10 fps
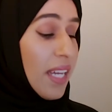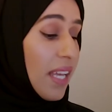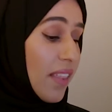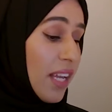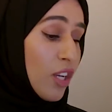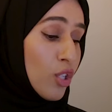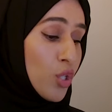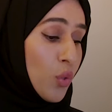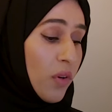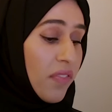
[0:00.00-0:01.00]
كذلك
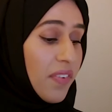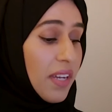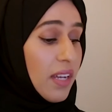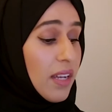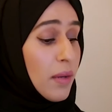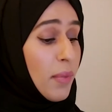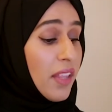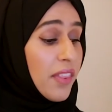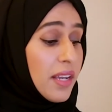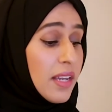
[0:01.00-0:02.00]
نشوف آه، بعض
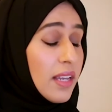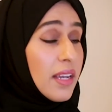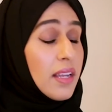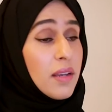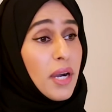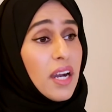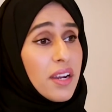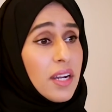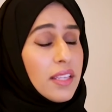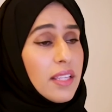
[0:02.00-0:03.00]

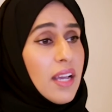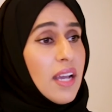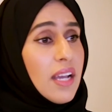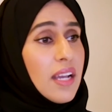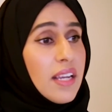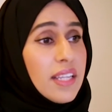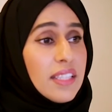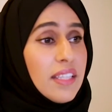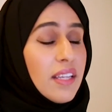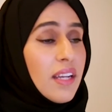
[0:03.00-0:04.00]
المهارات آه،
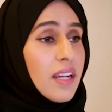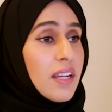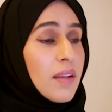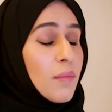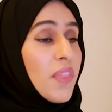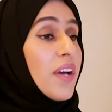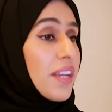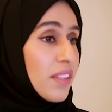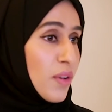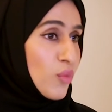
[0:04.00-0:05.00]
التي
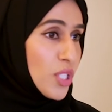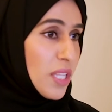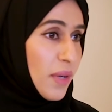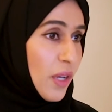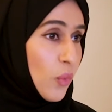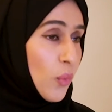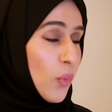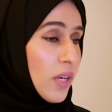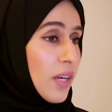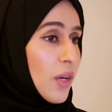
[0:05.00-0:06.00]
ظهرت في المجتمع
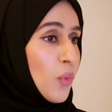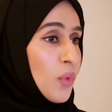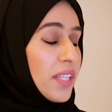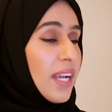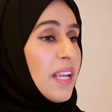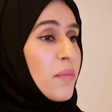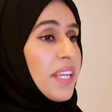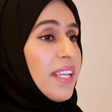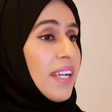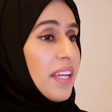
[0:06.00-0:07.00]
ونتكلم
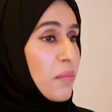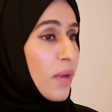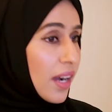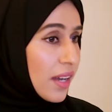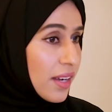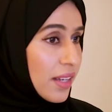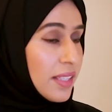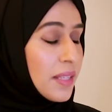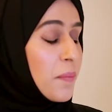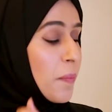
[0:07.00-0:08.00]
هنا عن مهارات
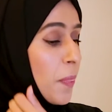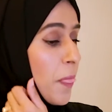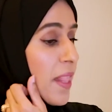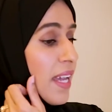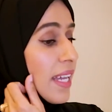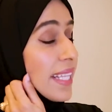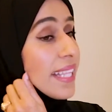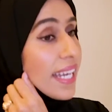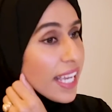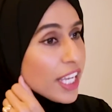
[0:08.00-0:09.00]

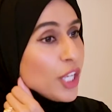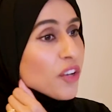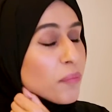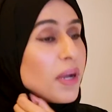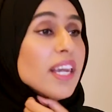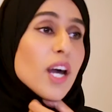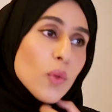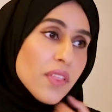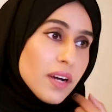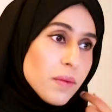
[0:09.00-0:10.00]
التكيف مع
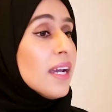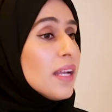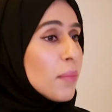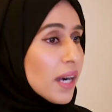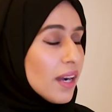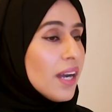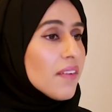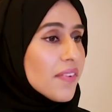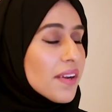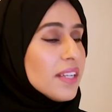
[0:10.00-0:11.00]
الاوضاع، بقاء
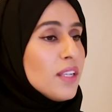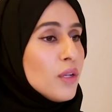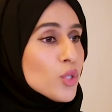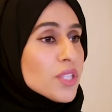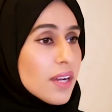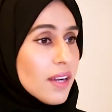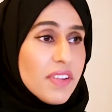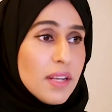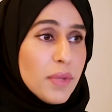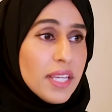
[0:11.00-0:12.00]
افراد الاسره في
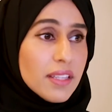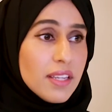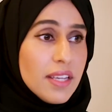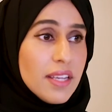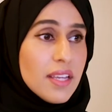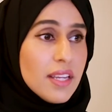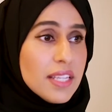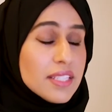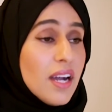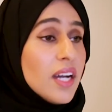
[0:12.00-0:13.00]
البيت
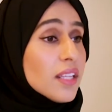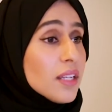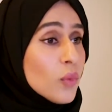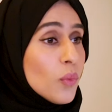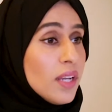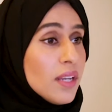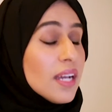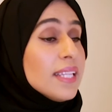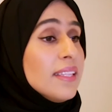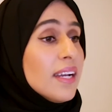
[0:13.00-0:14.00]
لساعات اطول
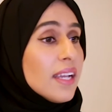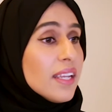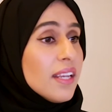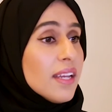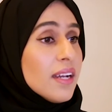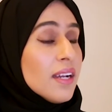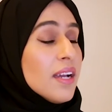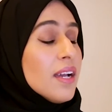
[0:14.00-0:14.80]
ادى الى